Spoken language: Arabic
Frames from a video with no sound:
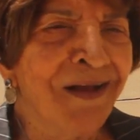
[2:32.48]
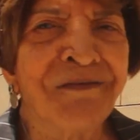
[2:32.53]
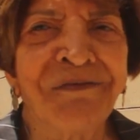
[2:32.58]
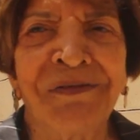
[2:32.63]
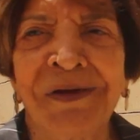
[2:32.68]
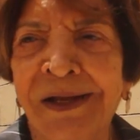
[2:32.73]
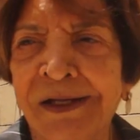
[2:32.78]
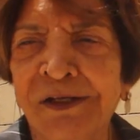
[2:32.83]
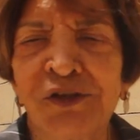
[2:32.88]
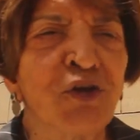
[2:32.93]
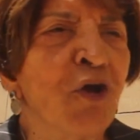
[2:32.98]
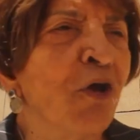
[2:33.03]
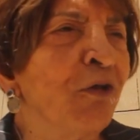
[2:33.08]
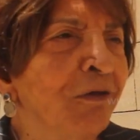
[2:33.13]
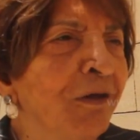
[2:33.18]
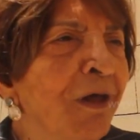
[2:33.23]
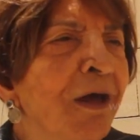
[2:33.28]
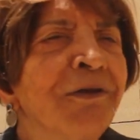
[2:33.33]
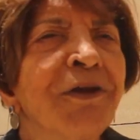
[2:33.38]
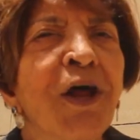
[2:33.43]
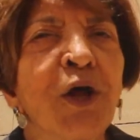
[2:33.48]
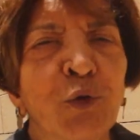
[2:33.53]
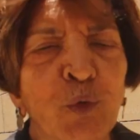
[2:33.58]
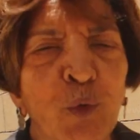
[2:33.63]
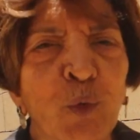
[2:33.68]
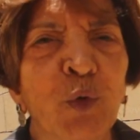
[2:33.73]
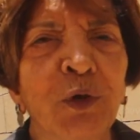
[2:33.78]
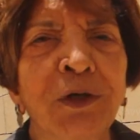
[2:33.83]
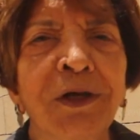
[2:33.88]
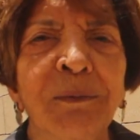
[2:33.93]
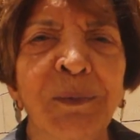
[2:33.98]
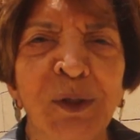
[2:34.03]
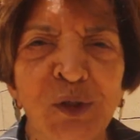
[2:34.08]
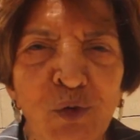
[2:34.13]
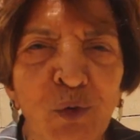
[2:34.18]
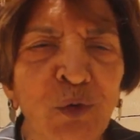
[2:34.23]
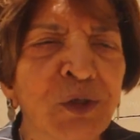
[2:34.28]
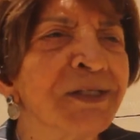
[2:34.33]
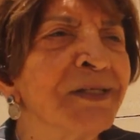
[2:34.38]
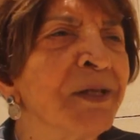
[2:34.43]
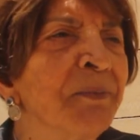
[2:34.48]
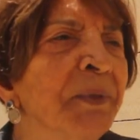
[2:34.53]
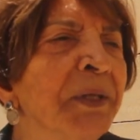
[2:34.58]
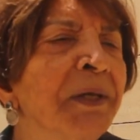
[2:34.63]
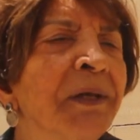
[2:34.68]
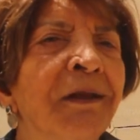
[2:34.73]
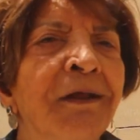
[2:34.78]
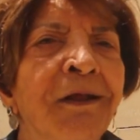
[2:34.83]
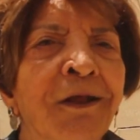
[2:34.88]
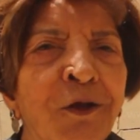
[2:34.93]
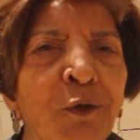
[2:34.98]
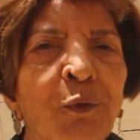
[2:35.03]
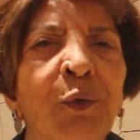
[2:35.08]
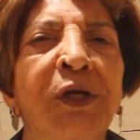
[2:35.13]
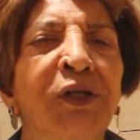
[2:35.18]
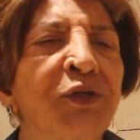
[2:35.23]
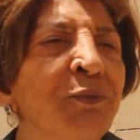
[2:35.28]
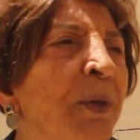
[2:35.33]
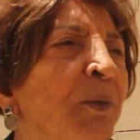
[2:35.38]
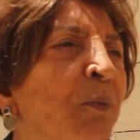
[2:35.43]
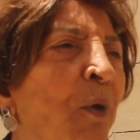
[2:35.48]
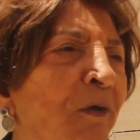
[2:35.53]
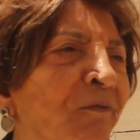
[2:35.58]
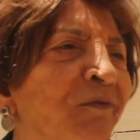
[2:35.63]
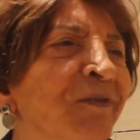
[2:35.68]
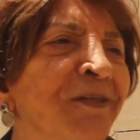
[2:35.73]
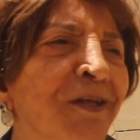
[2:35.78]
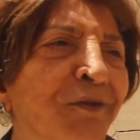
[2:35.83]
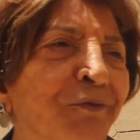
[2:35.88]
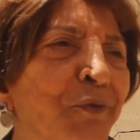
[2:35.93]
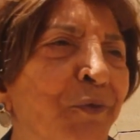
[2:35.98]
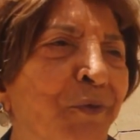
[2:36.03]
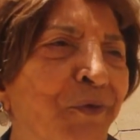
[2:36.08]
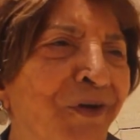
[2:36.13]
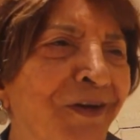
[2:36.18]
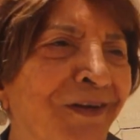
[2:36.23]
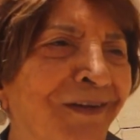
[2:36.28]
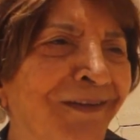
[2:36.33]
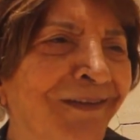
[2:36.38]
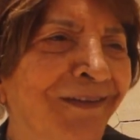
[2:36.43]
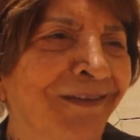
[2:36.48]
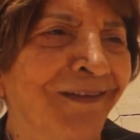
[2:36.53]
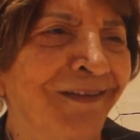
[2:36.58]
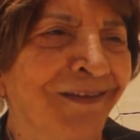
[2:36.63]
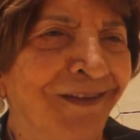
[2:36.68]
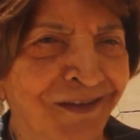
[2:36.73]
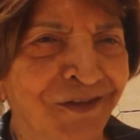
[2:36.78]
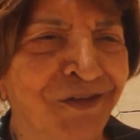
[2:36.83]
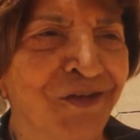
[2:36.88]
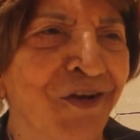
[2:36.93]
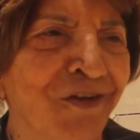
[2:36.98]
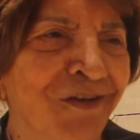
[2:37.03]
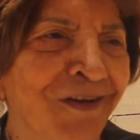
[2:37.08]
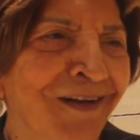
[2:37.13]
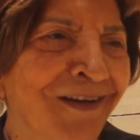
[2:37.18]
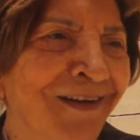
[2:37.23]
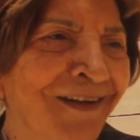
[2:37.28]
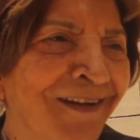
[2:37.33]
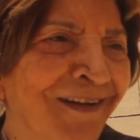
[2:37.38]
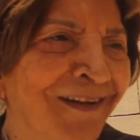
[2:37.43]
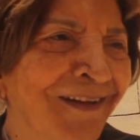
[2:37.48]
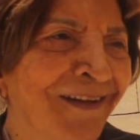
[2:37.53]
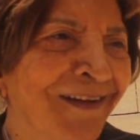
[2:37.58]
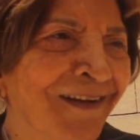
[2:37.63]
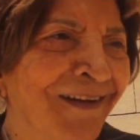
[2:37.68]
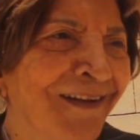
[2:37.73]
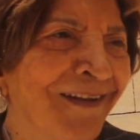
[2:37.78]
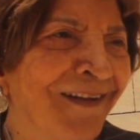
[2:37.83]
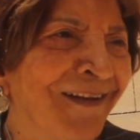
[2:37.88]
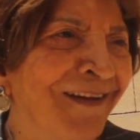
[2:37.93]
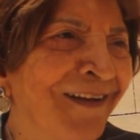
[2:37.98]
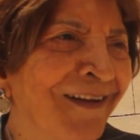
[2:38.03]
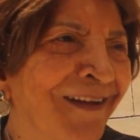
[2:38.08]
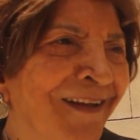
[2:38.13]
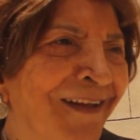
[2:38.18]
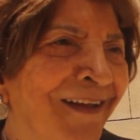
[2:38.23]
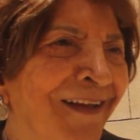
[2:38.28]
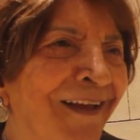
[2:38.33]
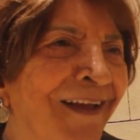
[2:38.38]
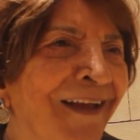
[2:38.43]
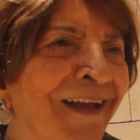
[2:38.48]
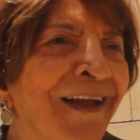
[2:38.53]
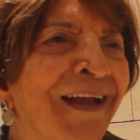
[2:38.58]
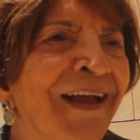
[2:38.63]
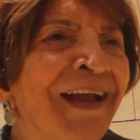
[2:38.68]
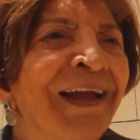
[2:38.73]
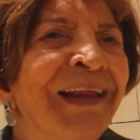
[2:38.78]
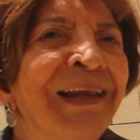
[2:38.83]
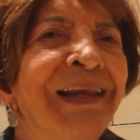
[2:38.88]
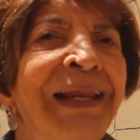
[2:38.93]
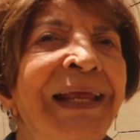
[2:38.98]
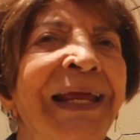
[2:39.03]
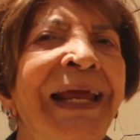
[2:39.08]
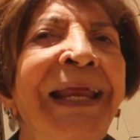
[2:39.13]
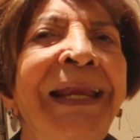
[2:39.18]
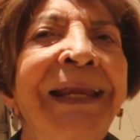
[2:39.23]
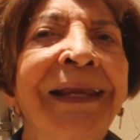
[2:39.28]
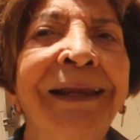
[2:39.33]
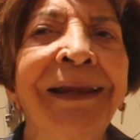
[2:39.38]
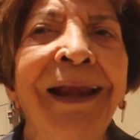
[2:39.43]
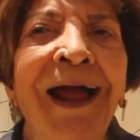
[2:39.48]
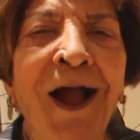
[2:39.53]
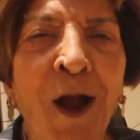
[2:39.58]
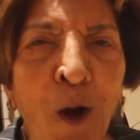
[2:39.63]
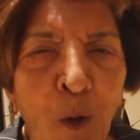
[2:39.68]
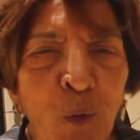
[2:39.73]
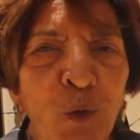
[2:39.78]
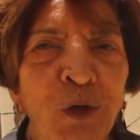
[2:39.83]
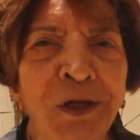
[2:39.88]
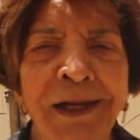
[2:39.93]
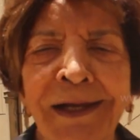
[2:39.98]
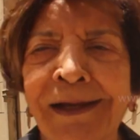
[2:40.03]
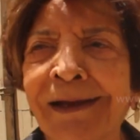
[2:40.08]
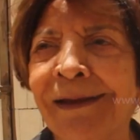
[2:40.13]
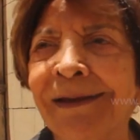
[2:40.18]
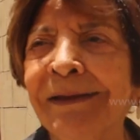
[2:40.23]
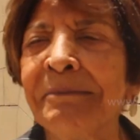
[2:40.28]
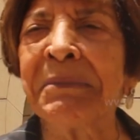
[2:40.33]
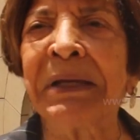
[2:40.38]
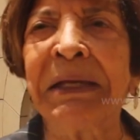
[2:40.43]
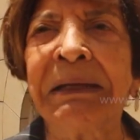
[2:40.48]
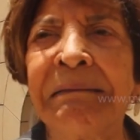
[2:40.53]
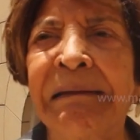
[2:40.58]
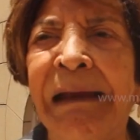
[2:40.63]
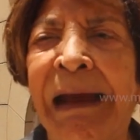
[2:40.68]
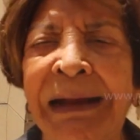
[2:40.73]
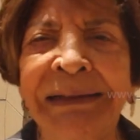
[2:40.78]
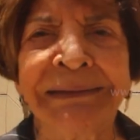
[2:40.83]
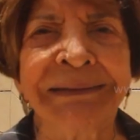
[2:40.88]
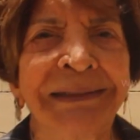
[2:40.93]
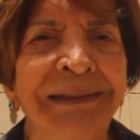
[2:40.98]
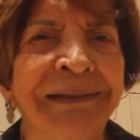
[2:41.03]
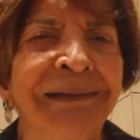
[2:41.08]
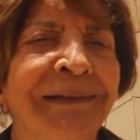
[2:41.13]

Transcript: فان شاء الله نرجو ان المشروع يستمر ويشمل محافظات اخرى ان شاء الله بجامعه القاهره لان هقول لك يمكن احد